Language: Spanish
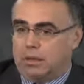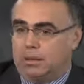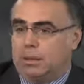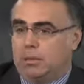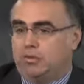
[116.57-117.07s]

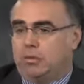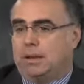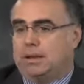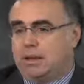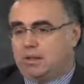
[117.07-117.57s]
Y hablábamos de
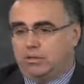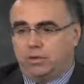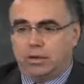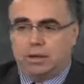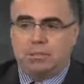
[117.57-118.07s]
manía
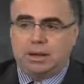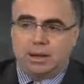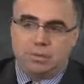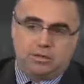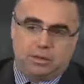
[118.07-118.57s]
disfórica,
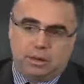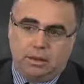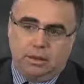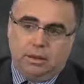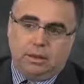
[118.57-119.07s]
manía mixta,
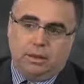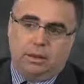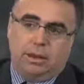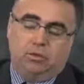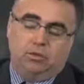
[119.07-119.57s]

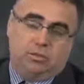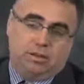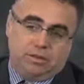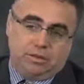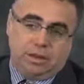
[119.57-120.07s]
y era mucho
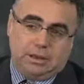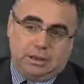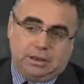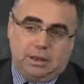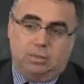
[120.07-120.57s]
más difícil
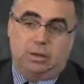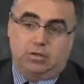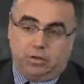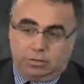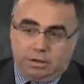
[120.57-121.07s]
hablar de
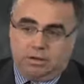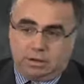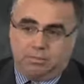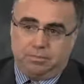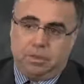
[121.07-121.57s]
depresión
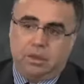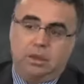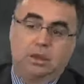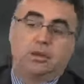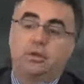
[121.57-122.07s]
mixta
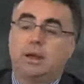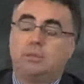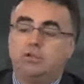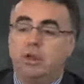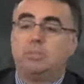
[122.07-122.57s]
y ya no digamos de